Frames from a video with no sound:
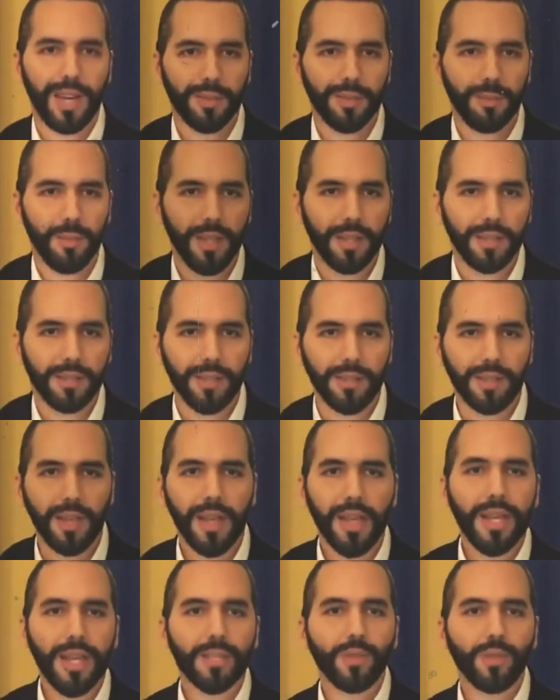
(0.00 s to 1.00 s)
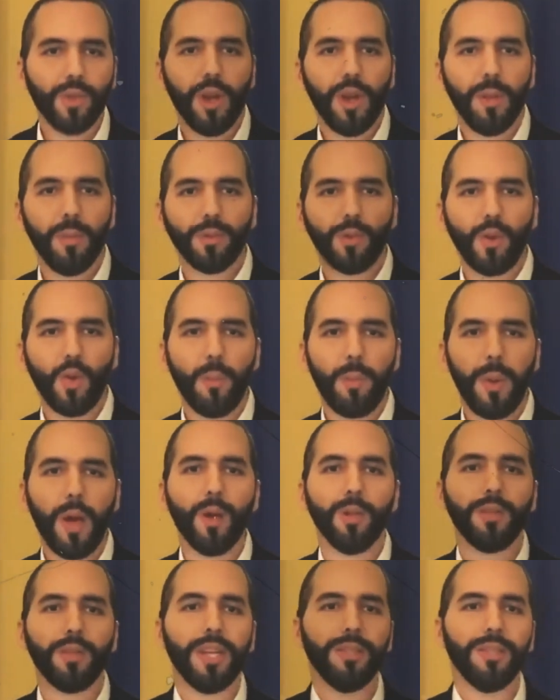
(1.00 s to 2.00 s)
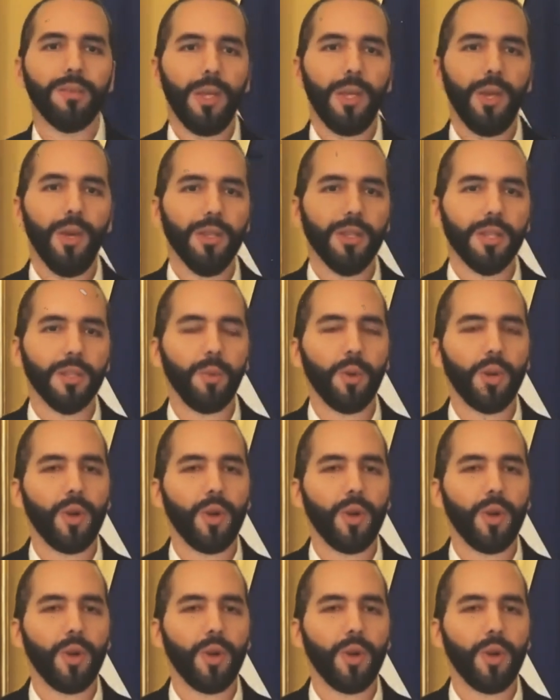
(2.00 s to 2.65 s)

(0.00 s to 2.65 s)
tres meses, solo hemos ocupado 3 millones,